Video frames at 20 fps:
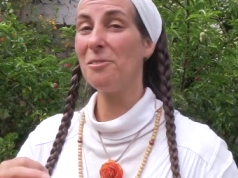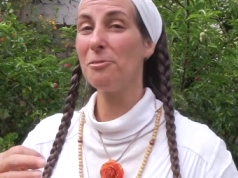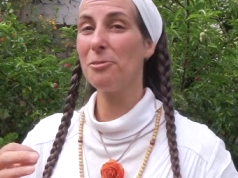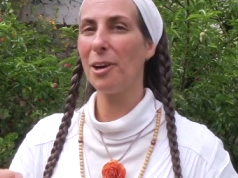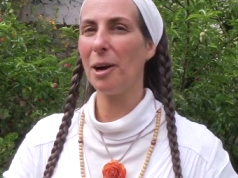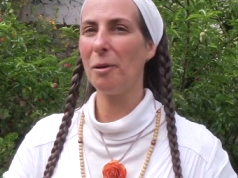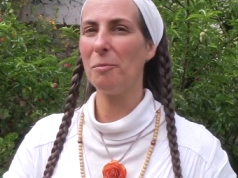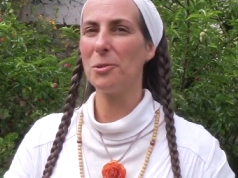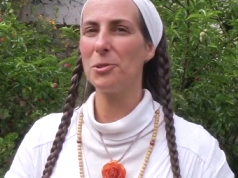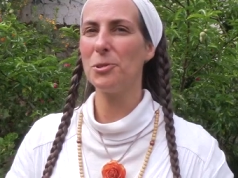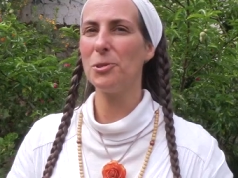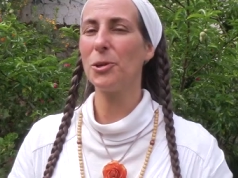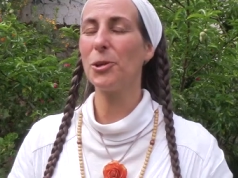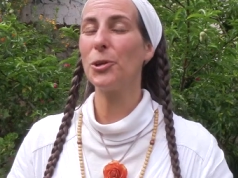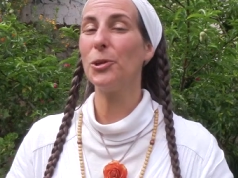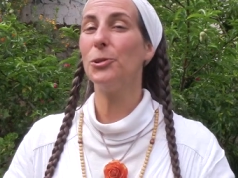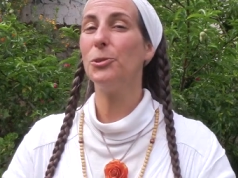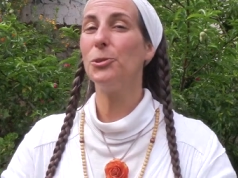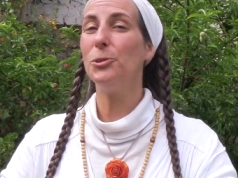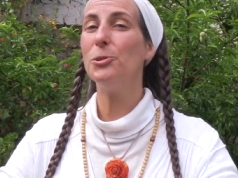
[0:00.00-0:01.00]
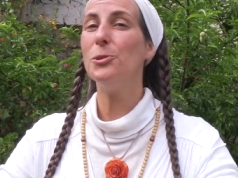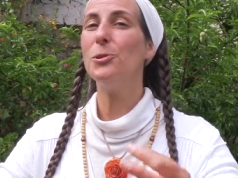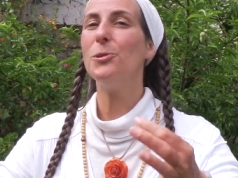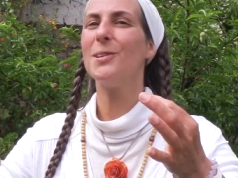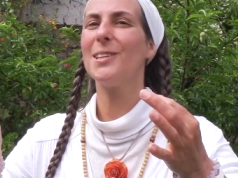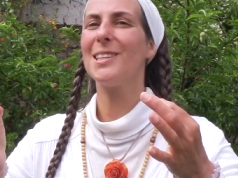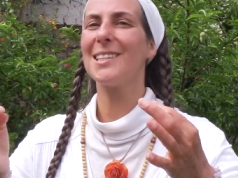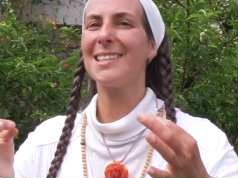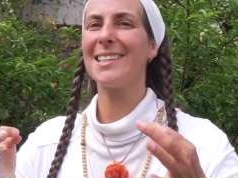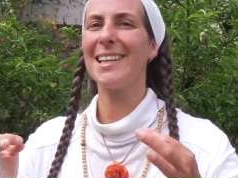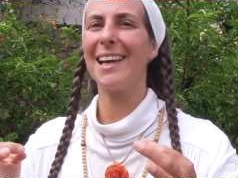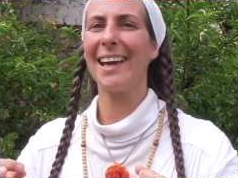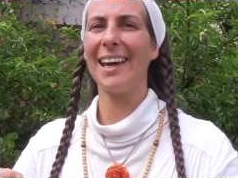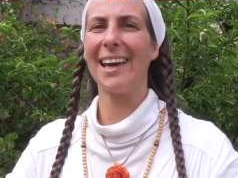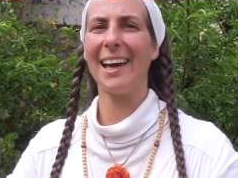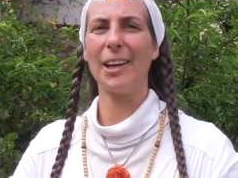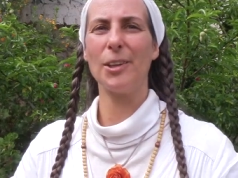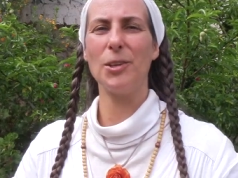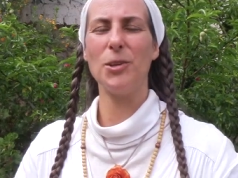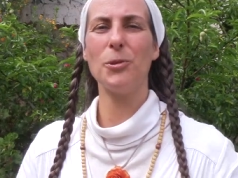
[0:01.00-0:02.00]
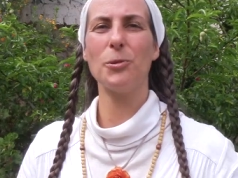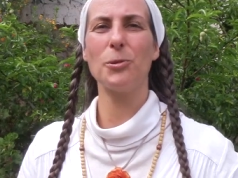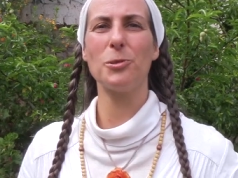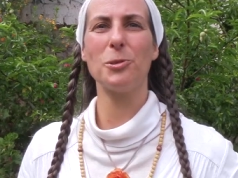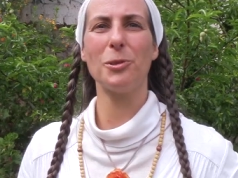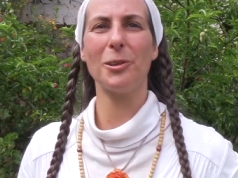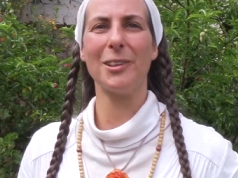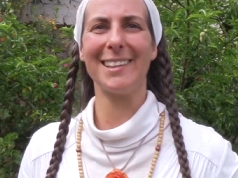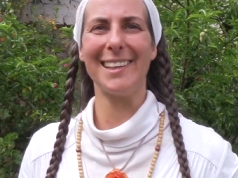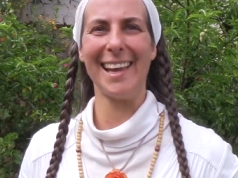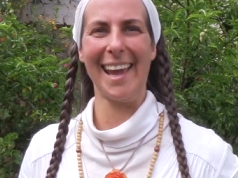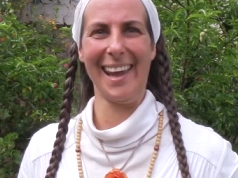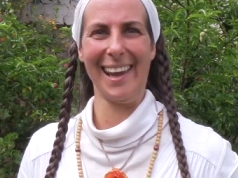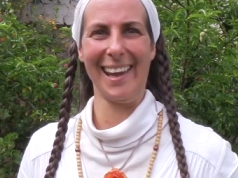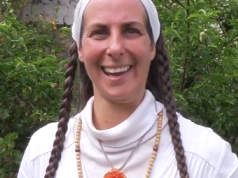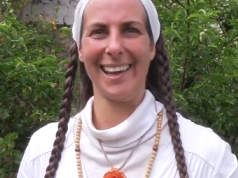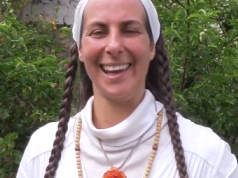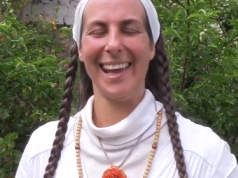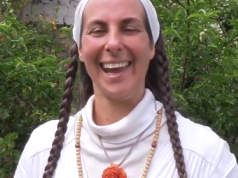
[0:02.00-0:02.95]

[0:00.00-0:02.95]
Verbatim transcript: au fur et à mesure que nous nous incarnions sur Terre.